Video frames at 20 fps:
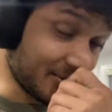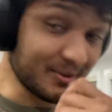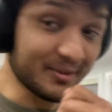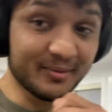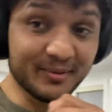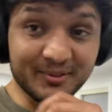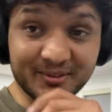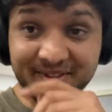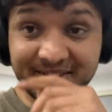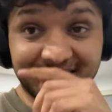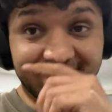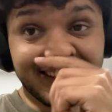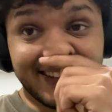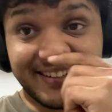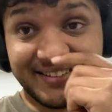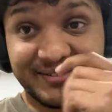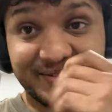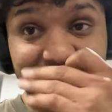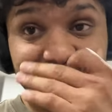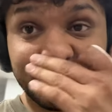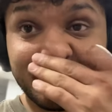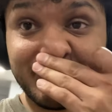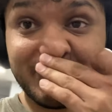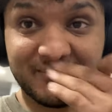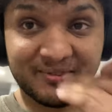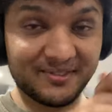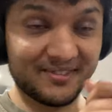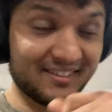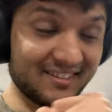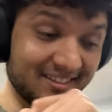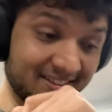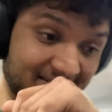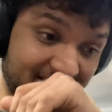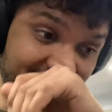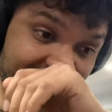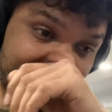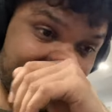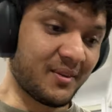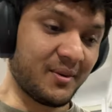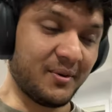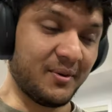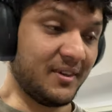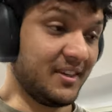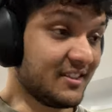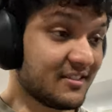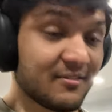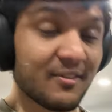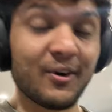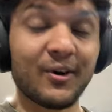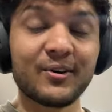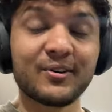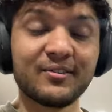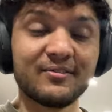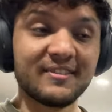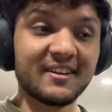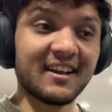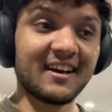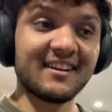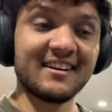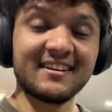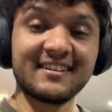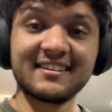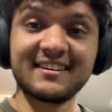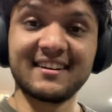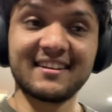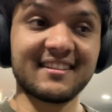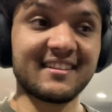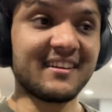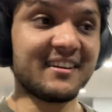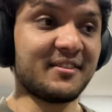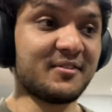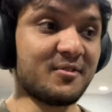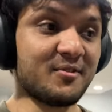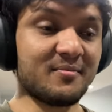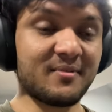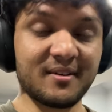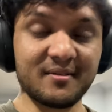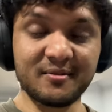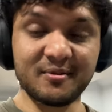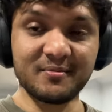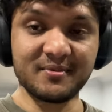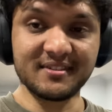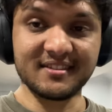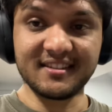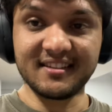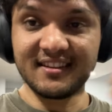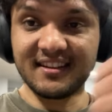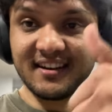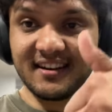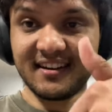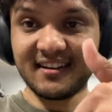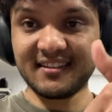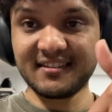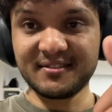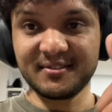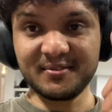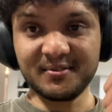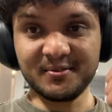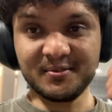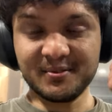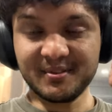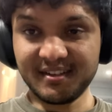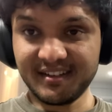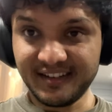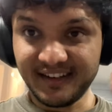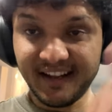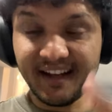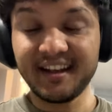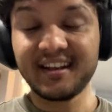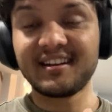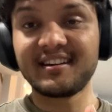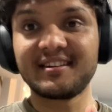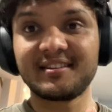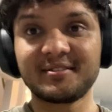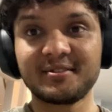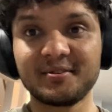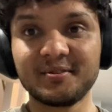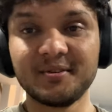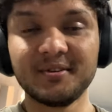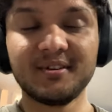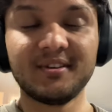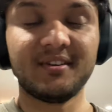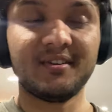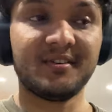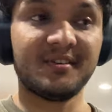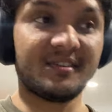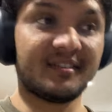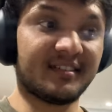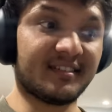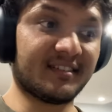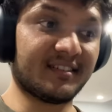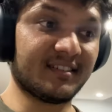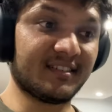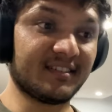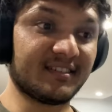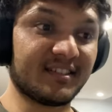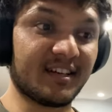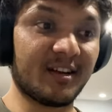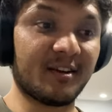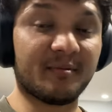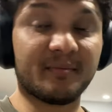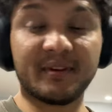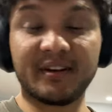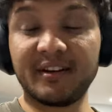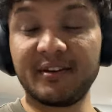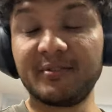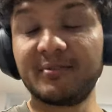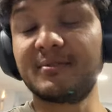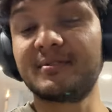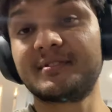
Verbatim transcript: कुछ भी हो सकता है कुछ भी हो सकता है भाई तो इस ब्लॉग को फिलहाल एंड करते हैं होप आपको पसंद आया तो लाइक कर दो और चैनल पे नए हो तो